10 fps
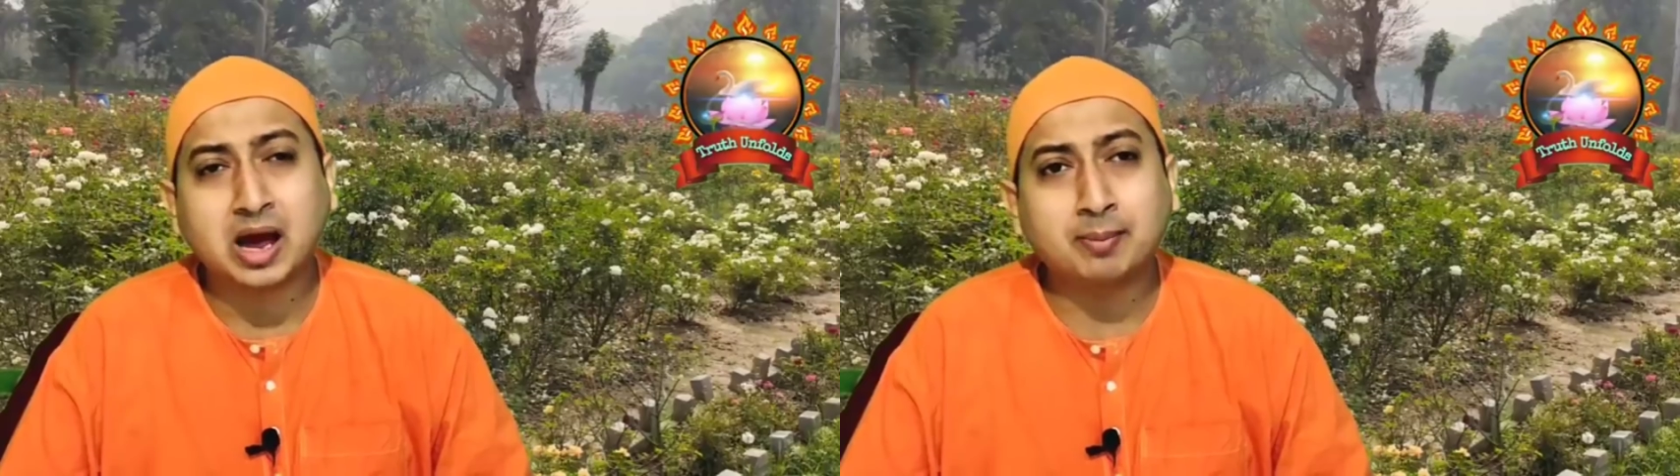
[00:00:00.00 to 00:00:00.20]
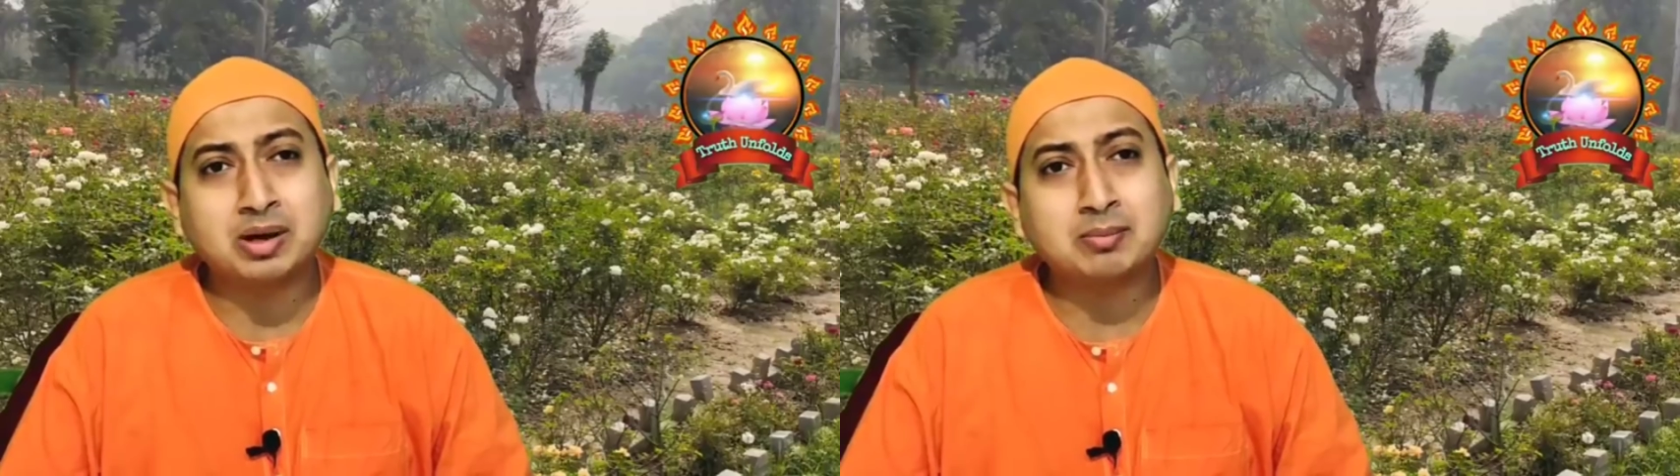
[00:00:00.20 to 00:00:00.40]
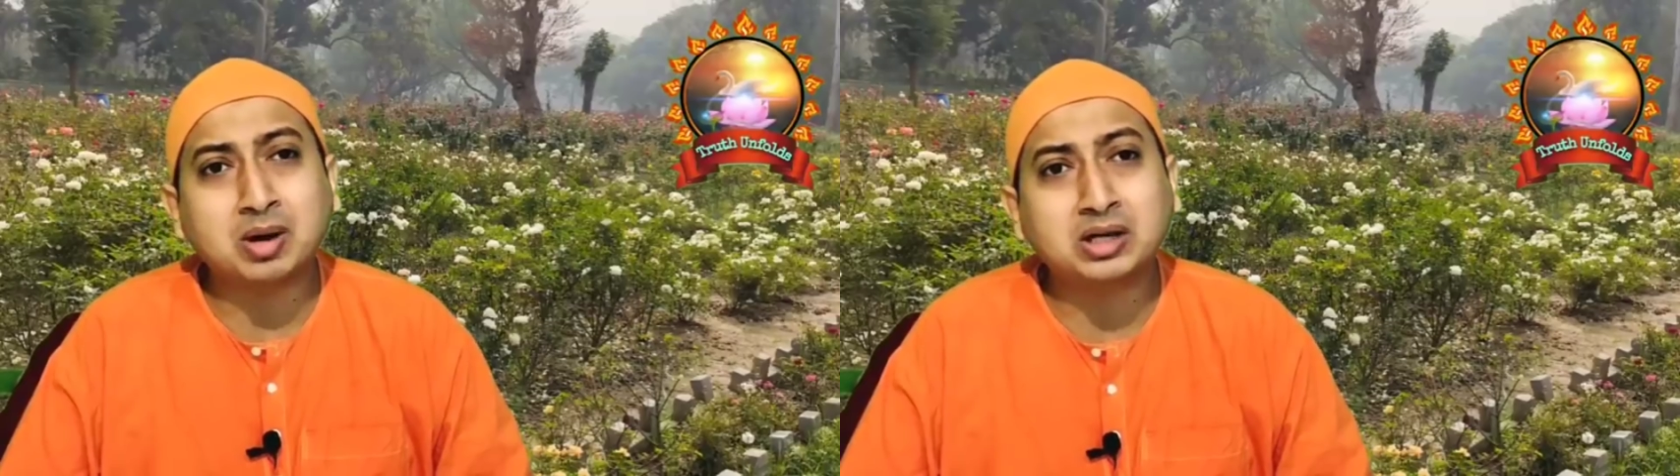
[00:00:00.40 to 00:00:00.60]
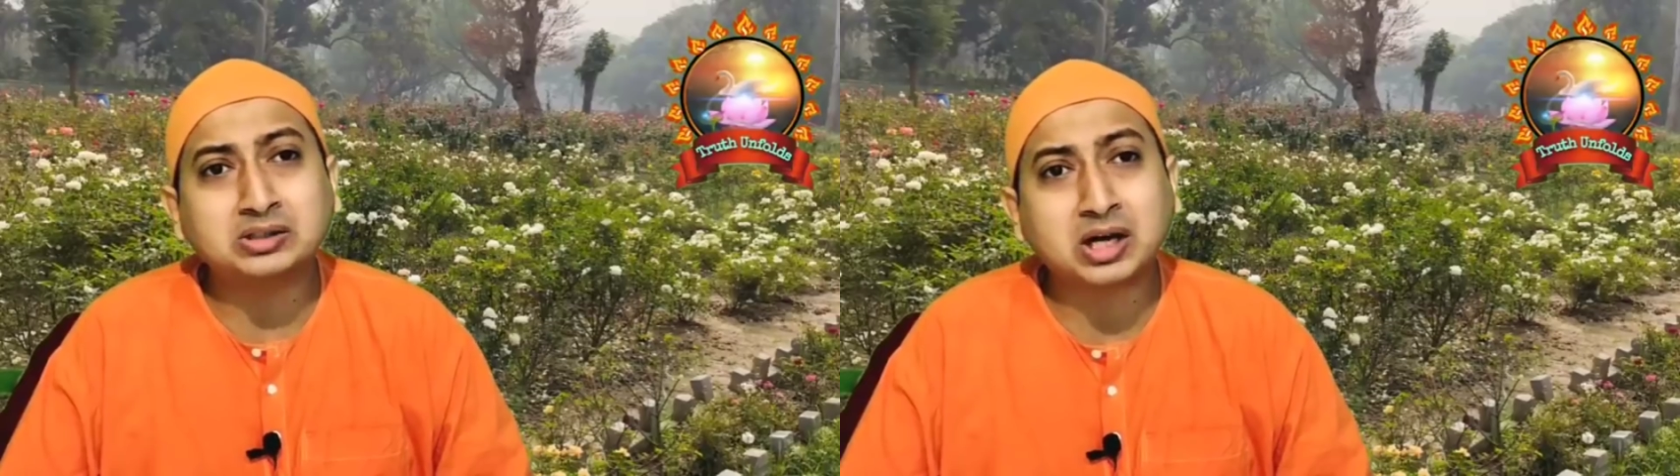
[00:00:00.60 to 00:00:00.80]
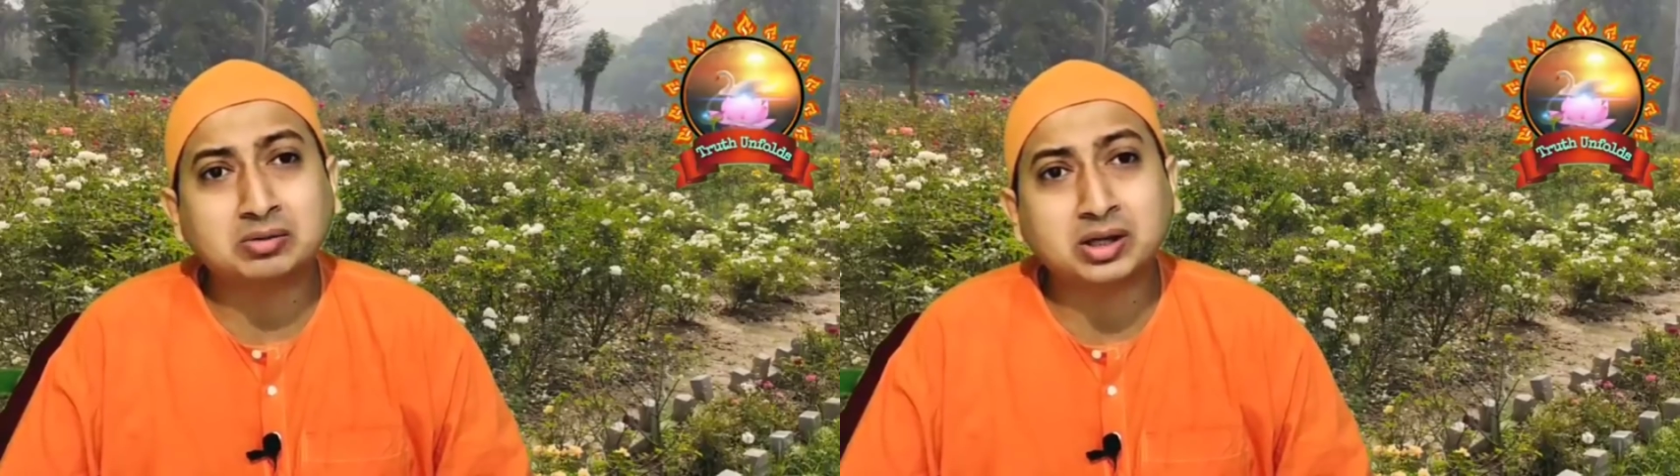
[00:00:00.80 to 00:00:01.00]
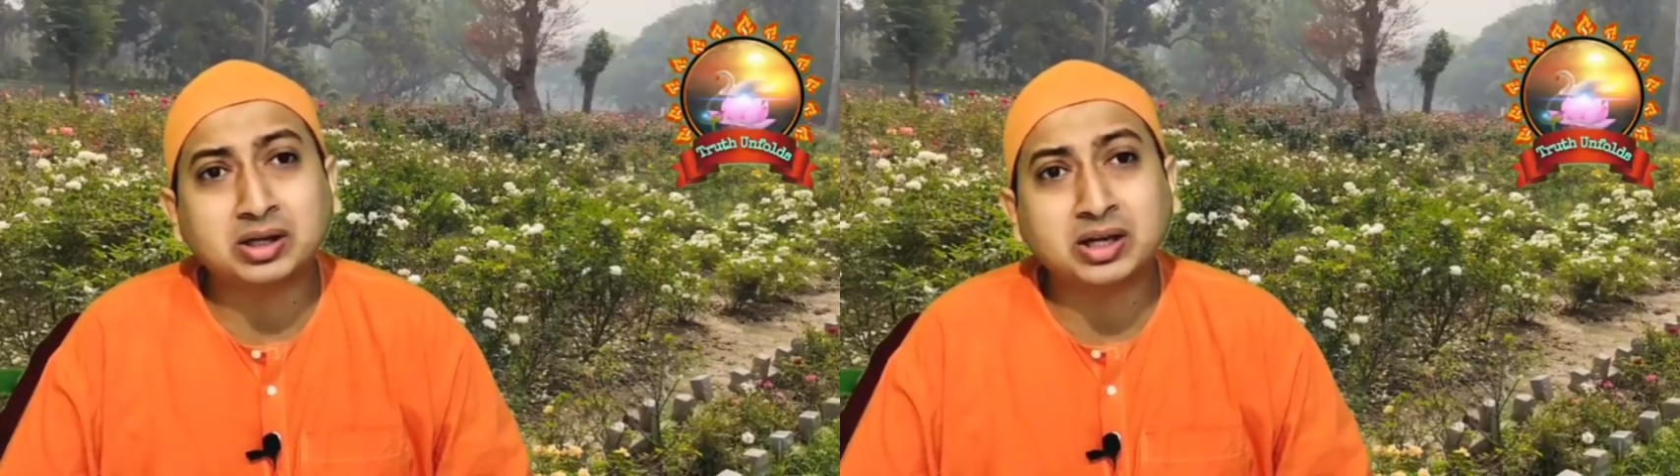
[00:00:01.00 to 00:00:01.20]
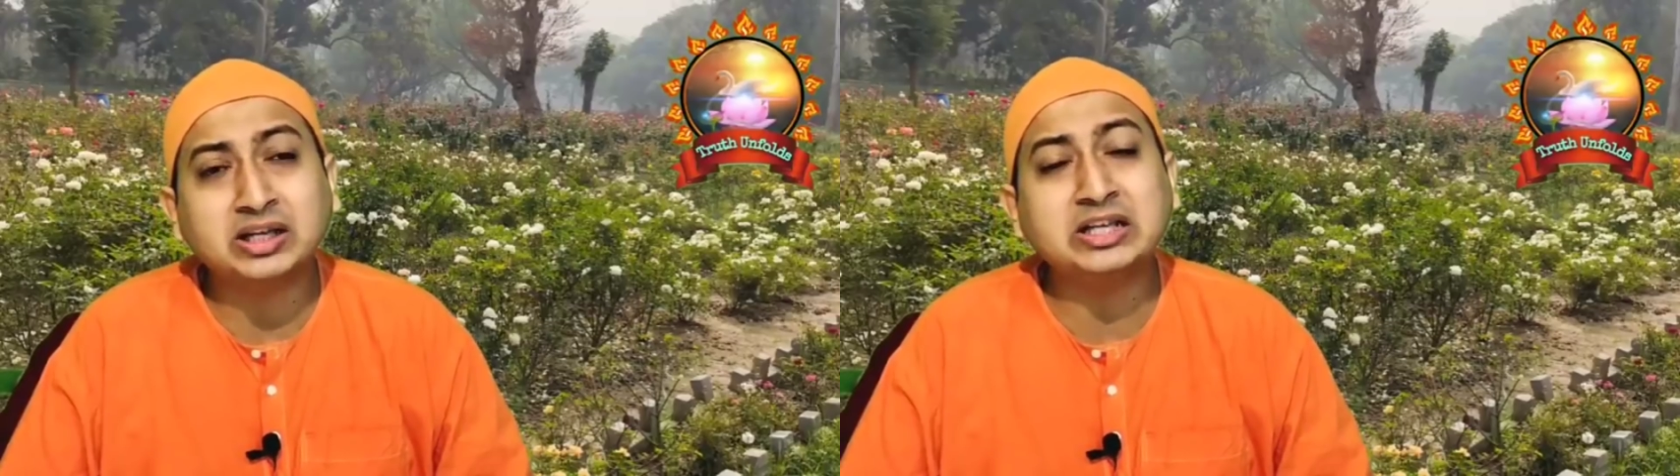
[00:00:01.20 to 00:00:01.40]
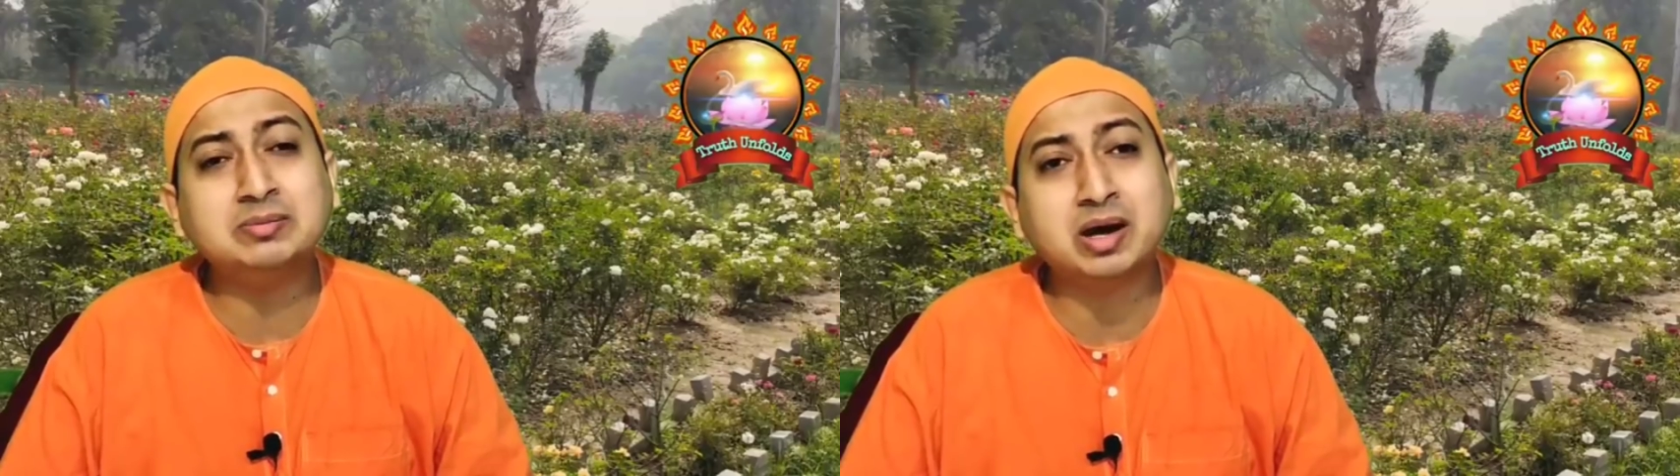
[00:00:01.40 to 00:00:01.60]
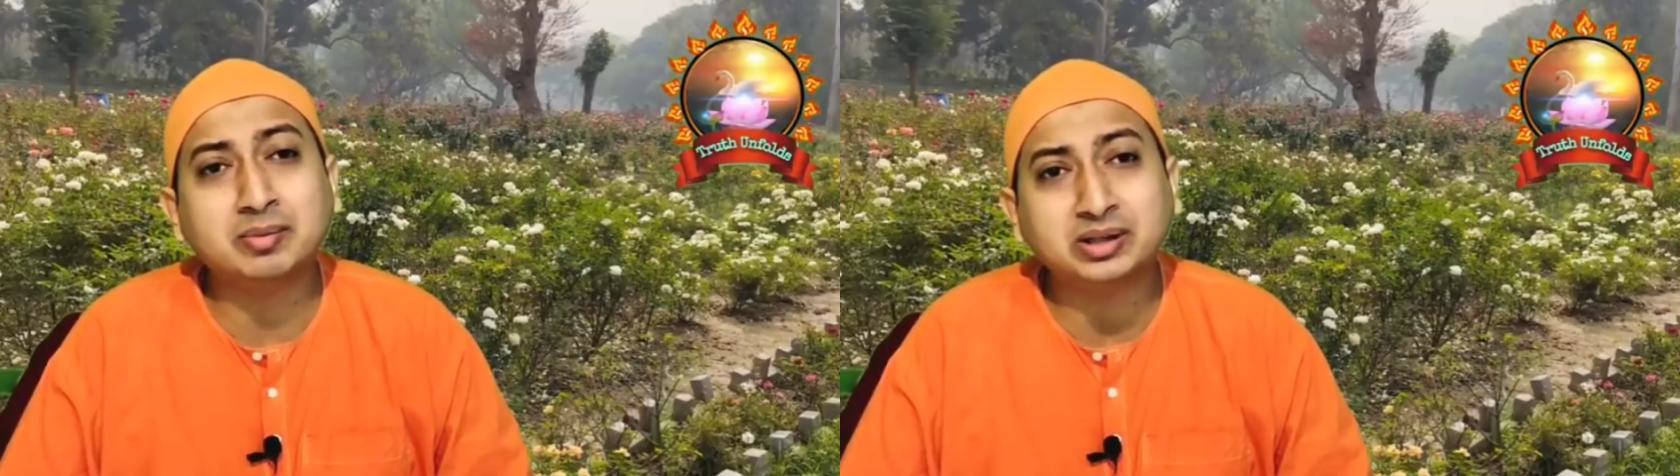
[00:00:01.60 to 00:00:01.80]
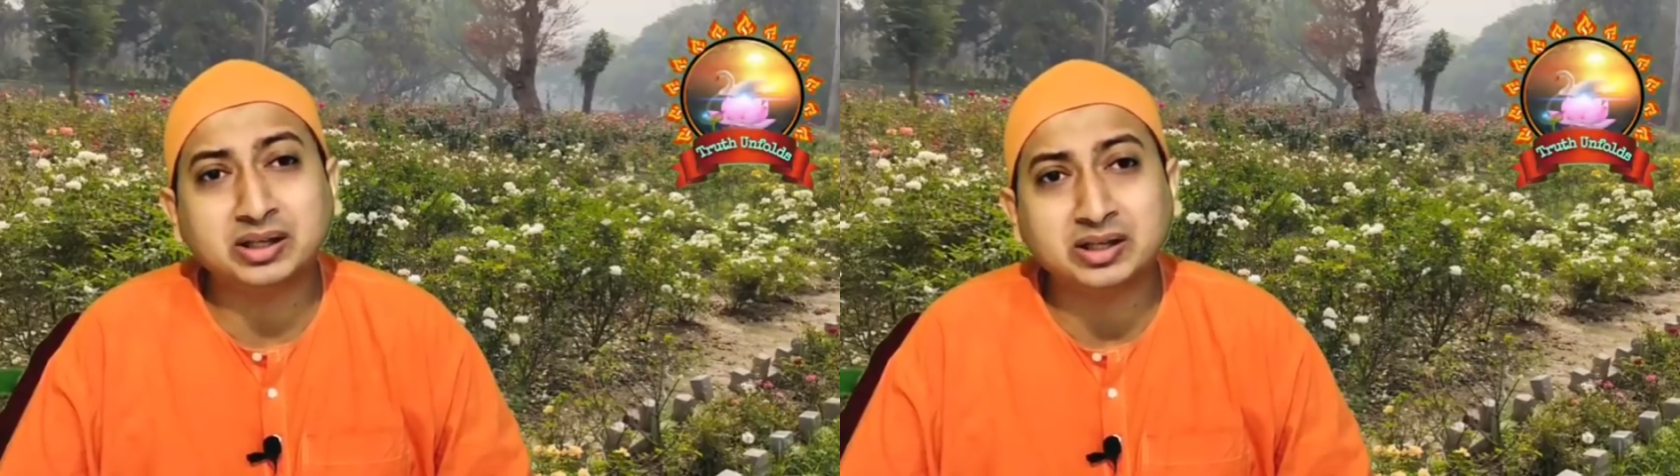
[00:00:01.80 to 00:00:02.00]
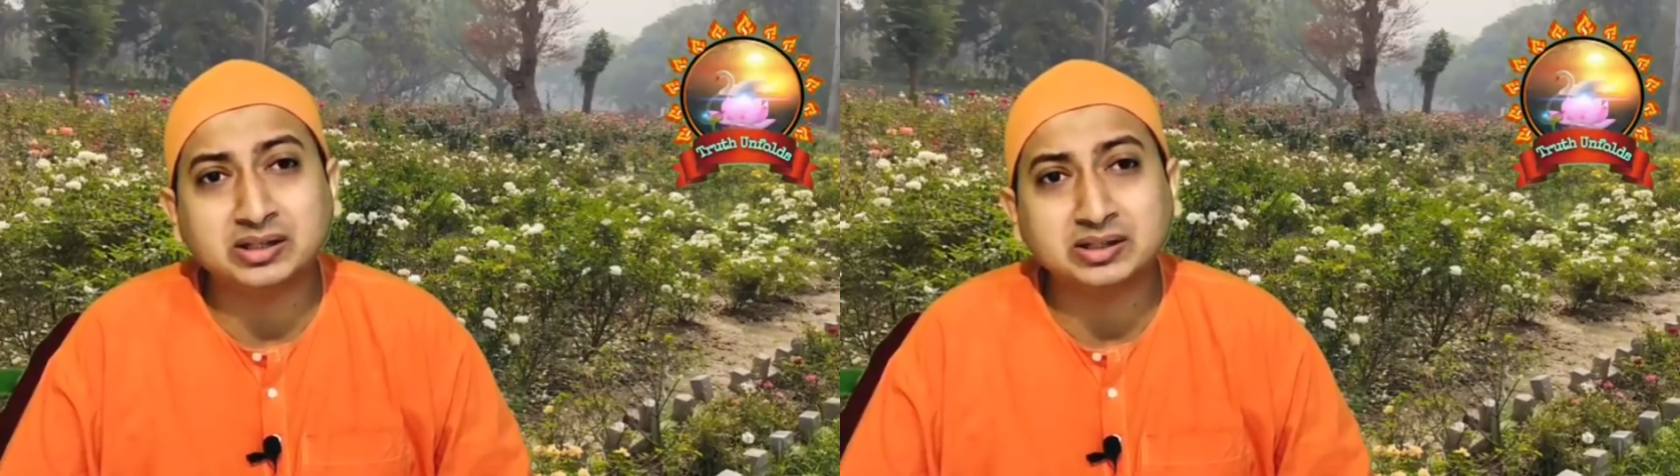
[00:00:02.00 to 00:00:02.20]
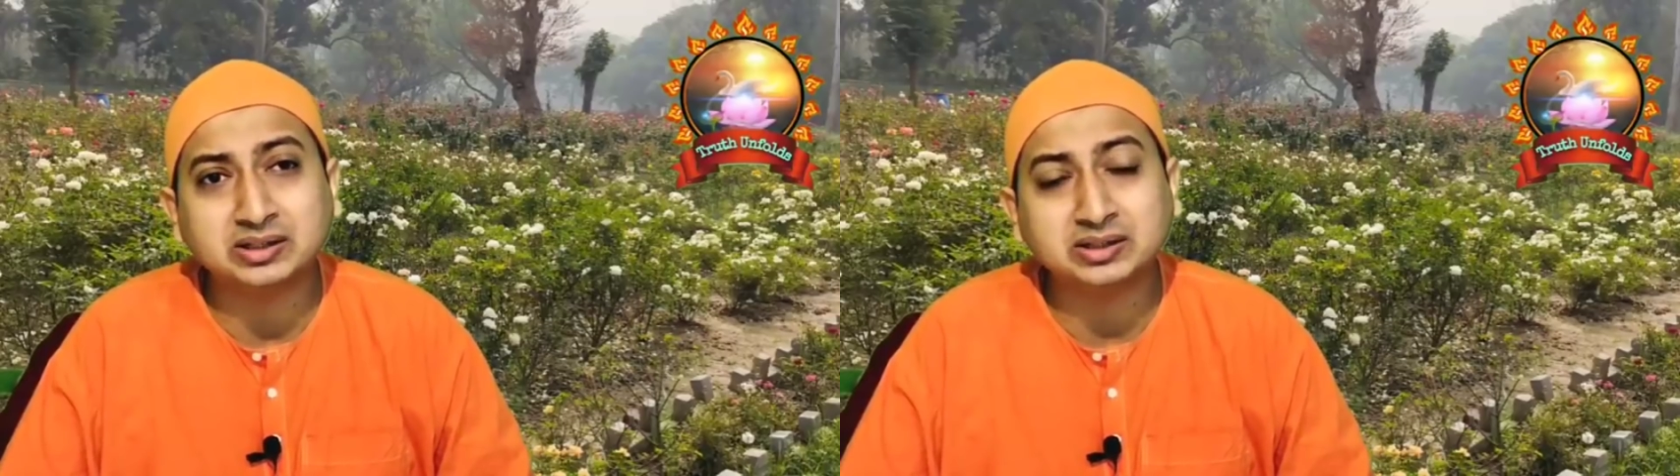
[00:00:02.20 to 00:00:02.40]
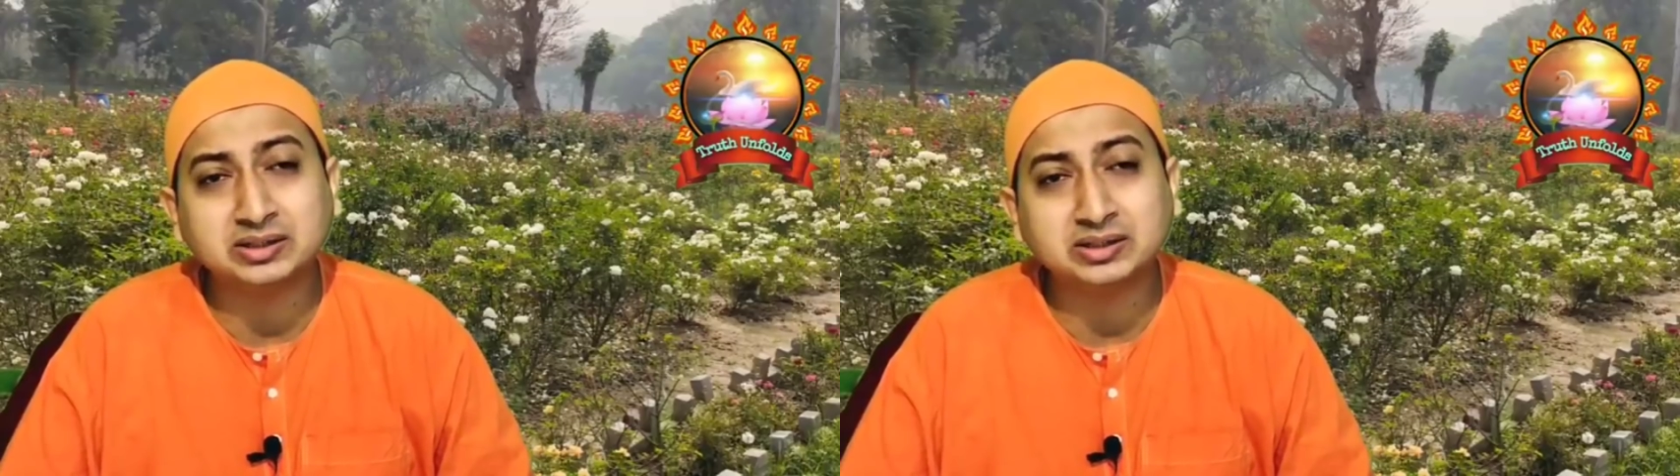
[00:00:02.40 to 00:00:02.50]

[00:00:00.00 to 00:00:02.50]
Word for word: আমরা মা সারদাকে কিভাবে দেখেছি